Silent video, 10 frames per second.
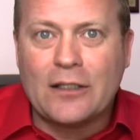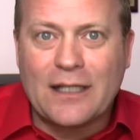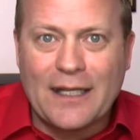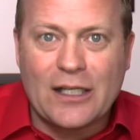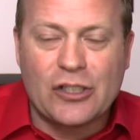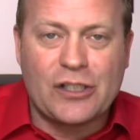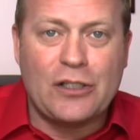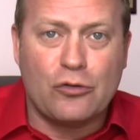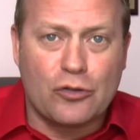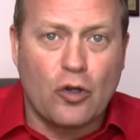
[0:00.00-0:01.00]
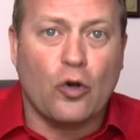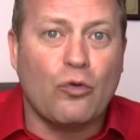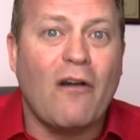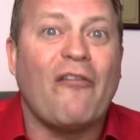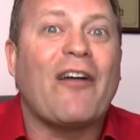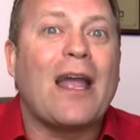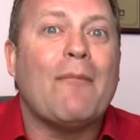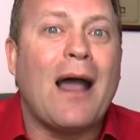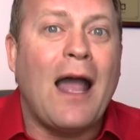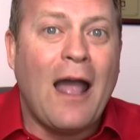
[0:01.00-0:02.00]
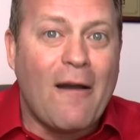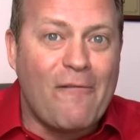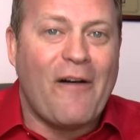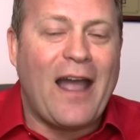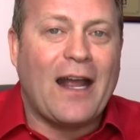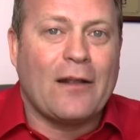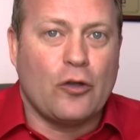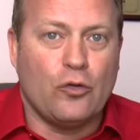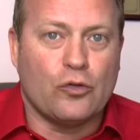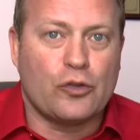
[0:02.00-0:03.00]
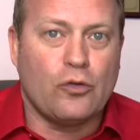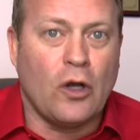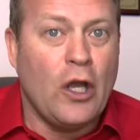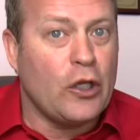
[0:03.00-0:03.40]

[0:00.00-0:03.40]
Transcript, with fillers: notre énergie sur ce qu'on doit vraiment faire de nos jours.